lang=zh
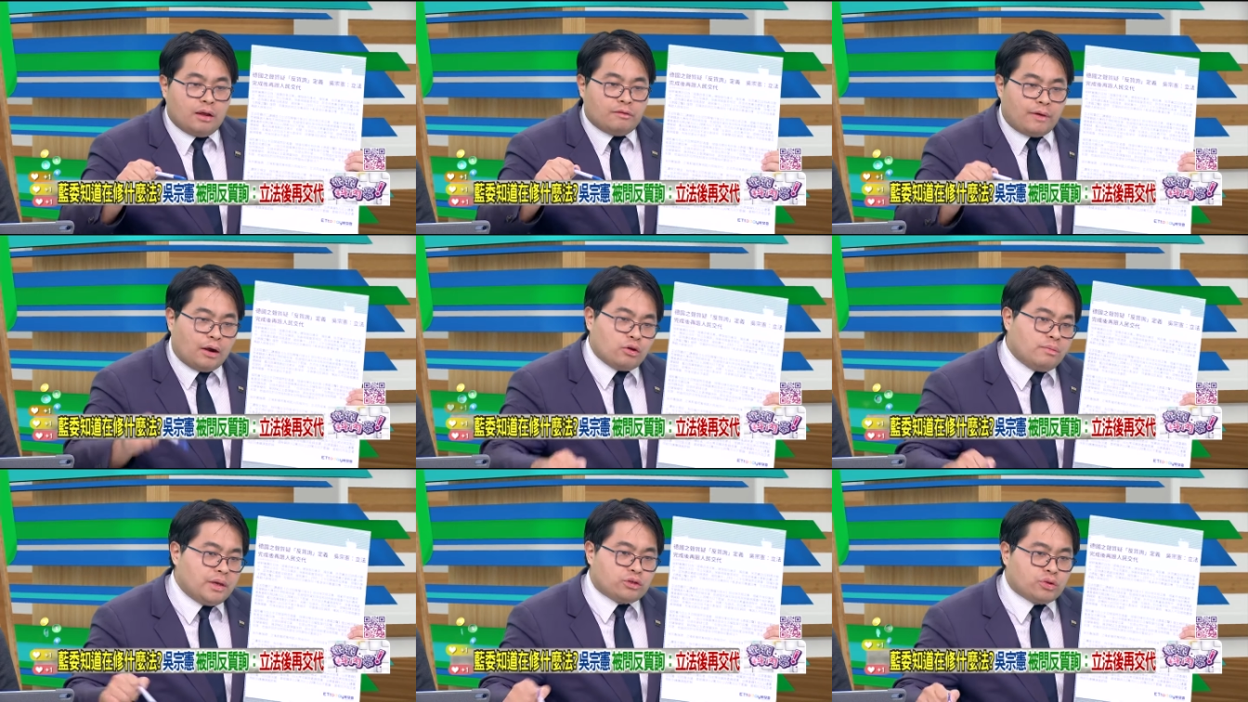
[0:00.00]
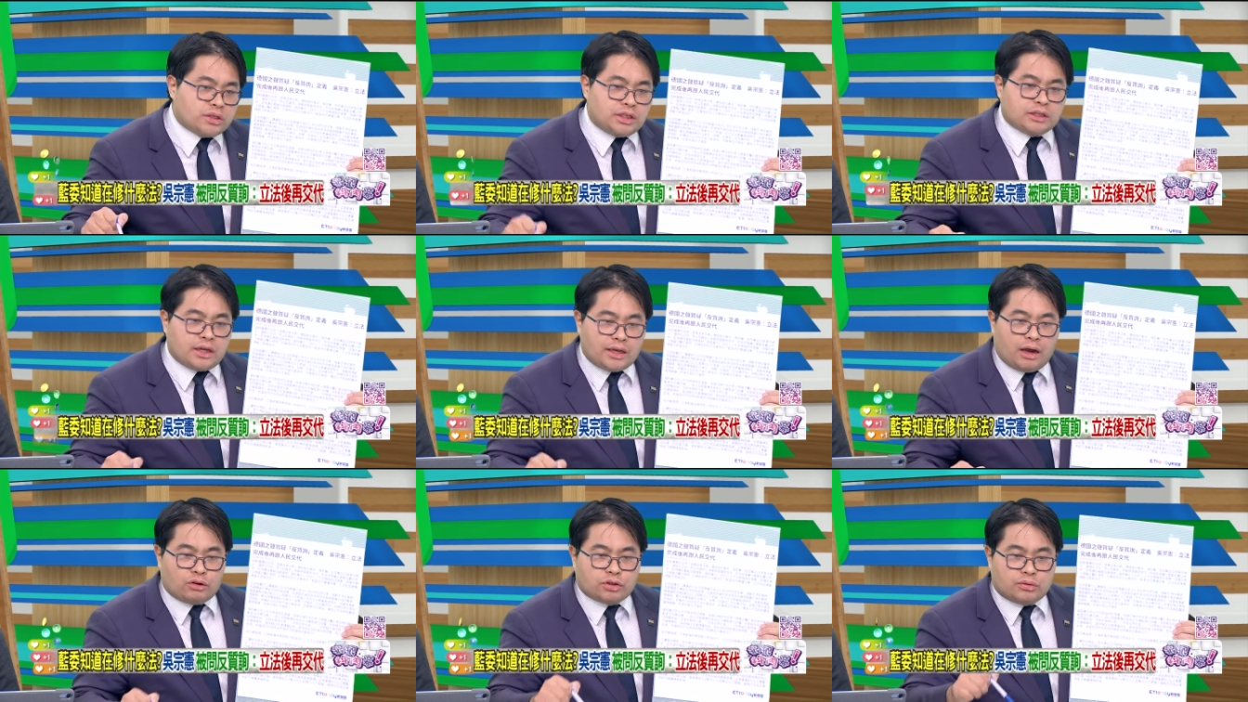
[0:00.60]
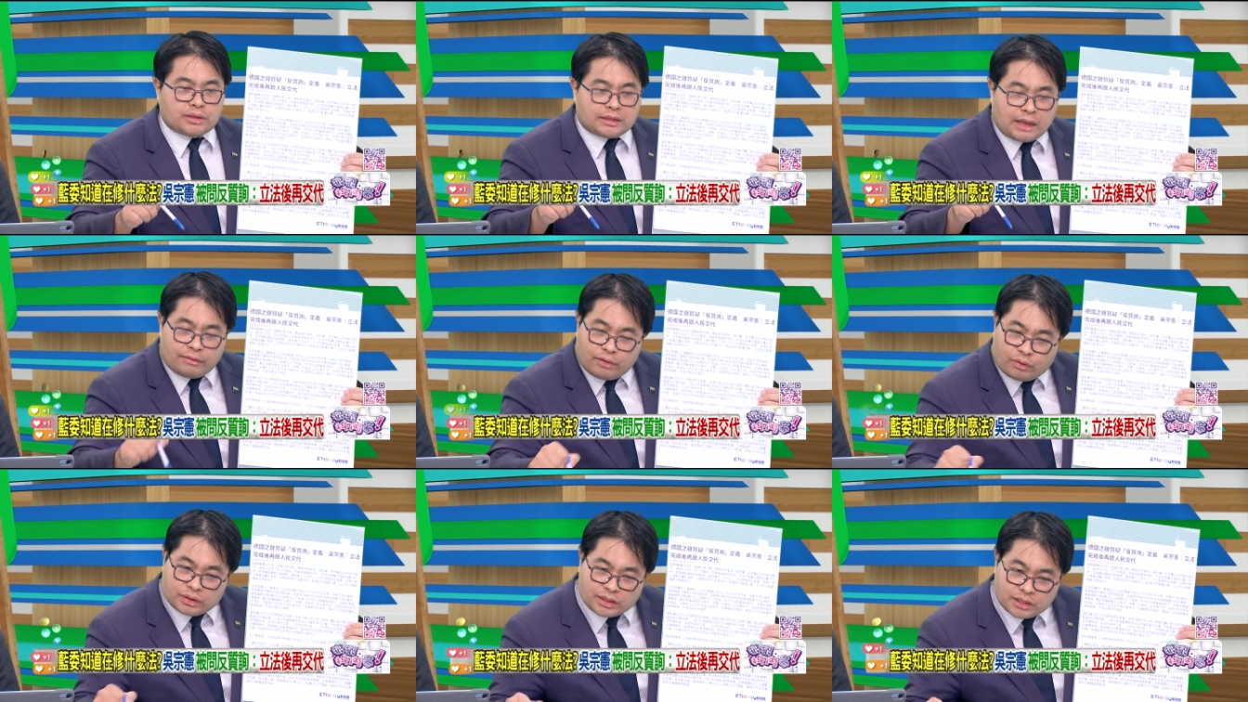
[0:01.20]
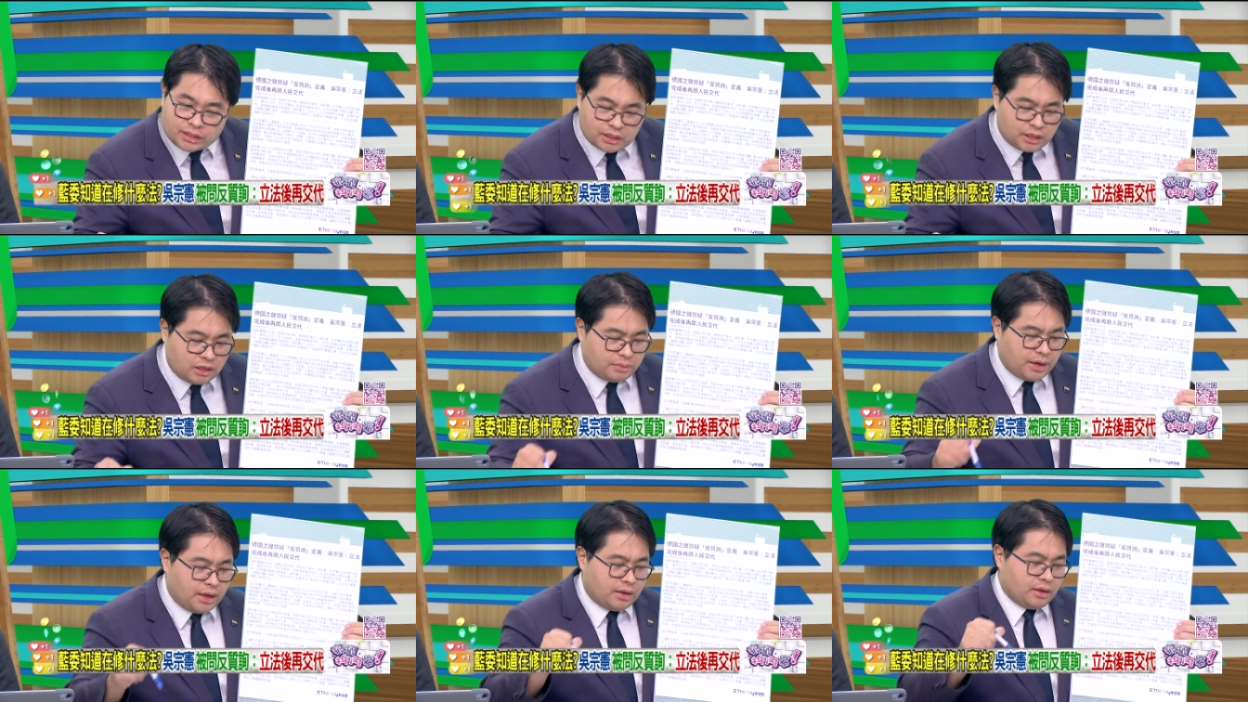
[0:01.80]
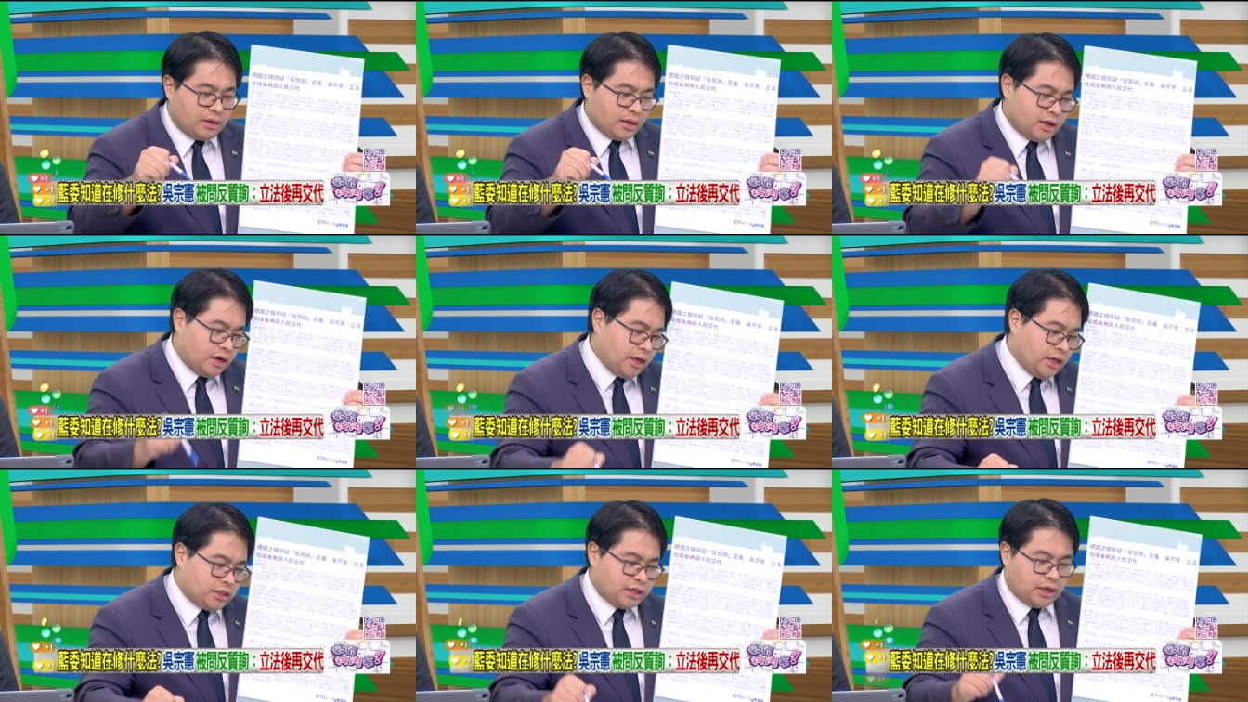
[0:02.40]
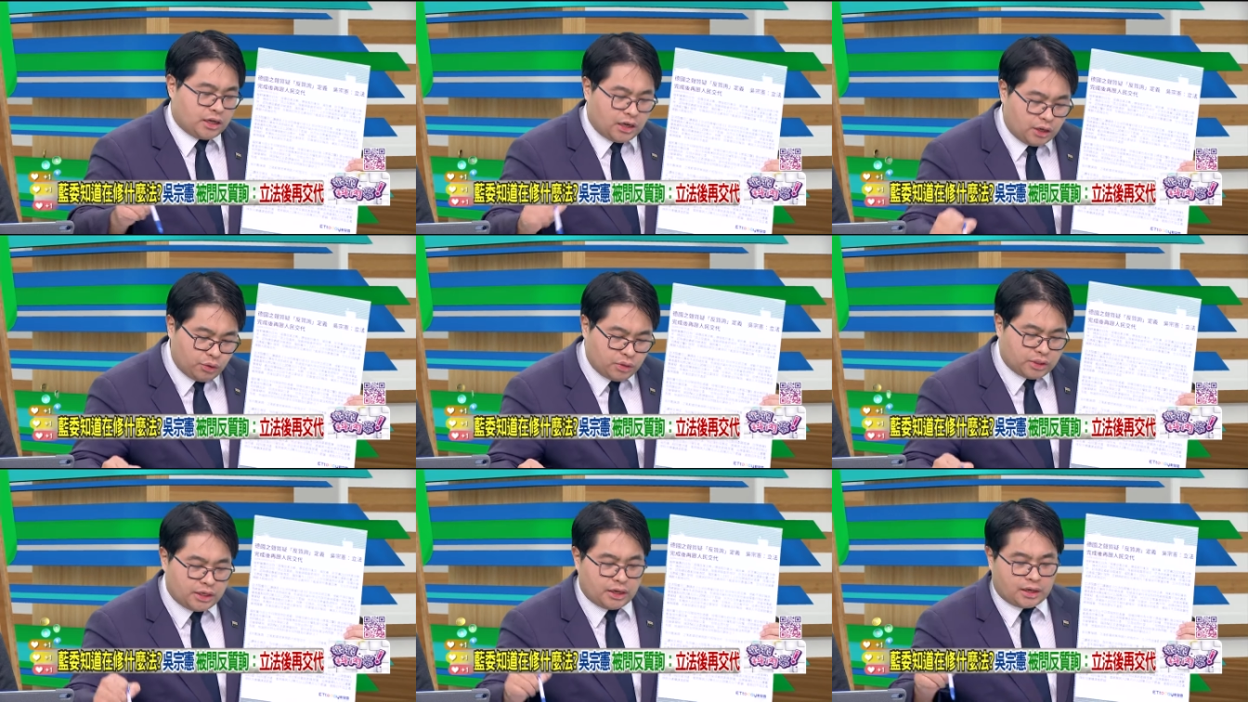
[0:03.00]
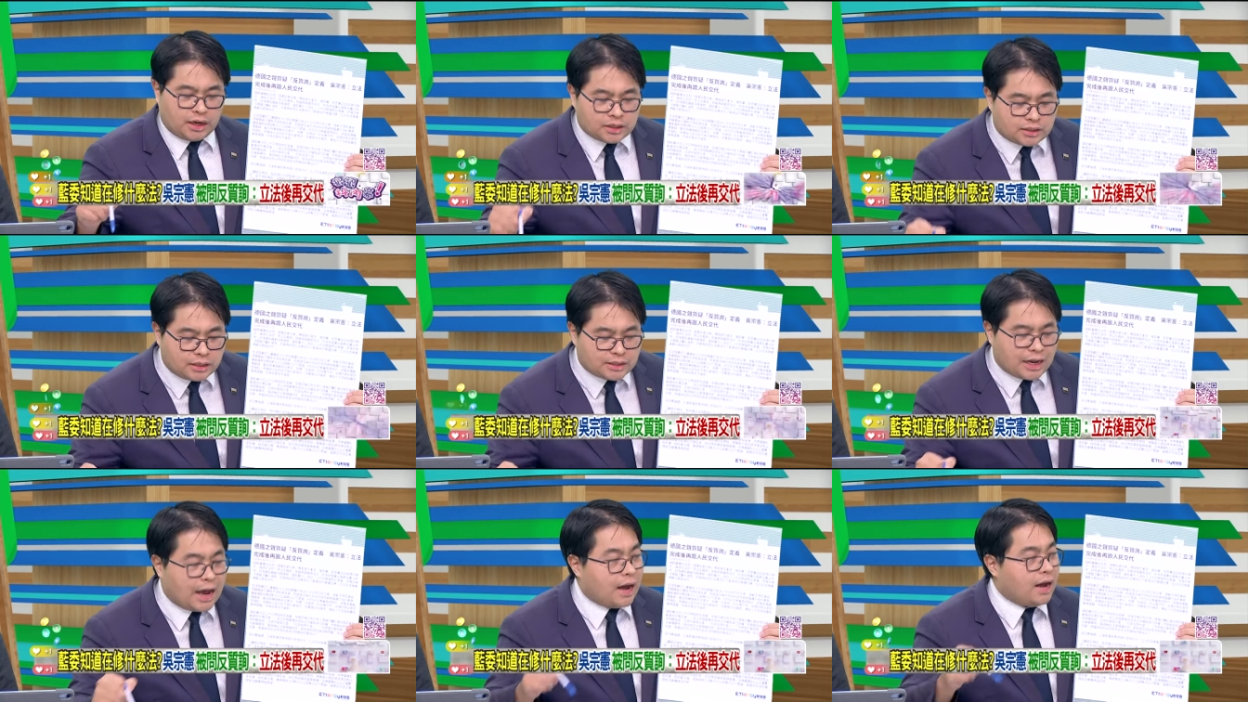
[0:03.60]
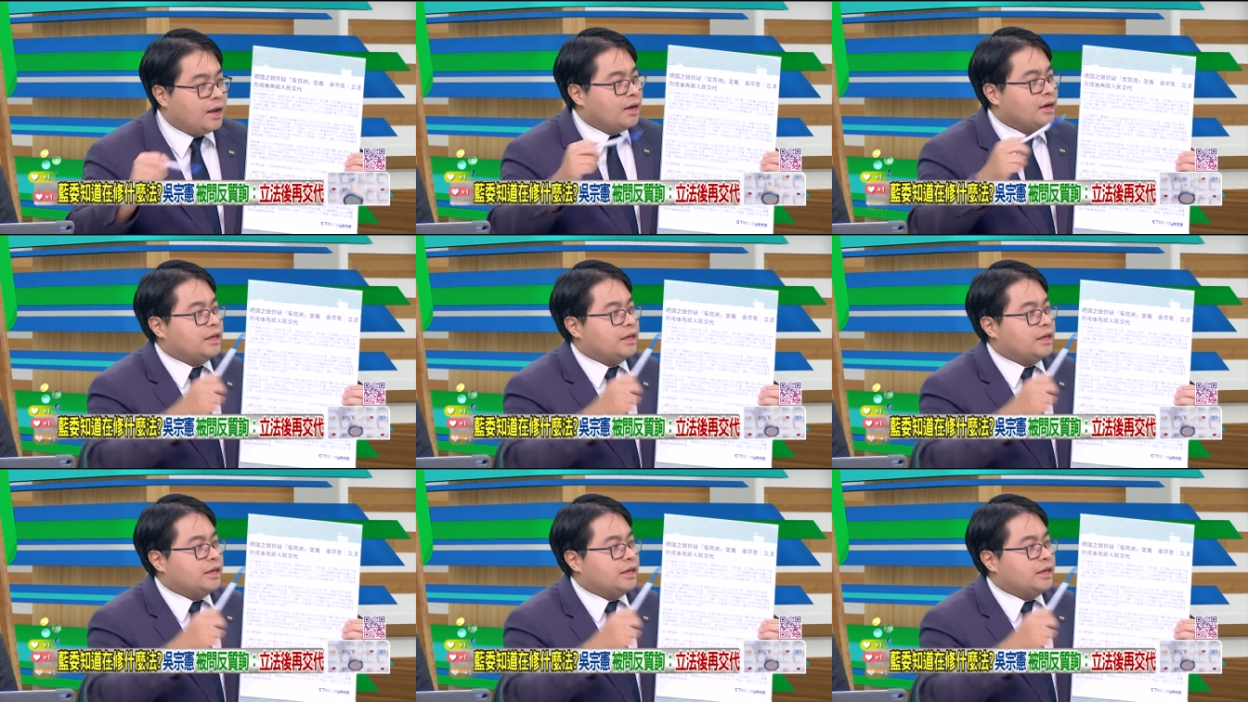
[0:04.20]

法律明确性的要求在大法官解释里面，可理解、可预见、可审查。